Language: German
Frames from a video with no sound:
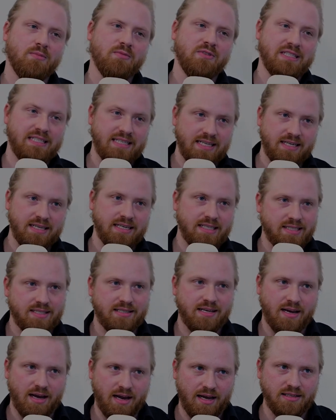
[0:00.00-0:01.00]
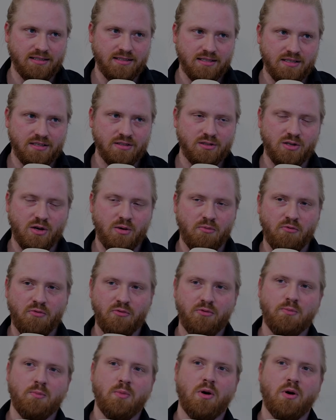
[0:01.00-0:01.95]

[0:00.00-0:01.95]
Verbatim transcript: wie dick ist der einzelne Zopf.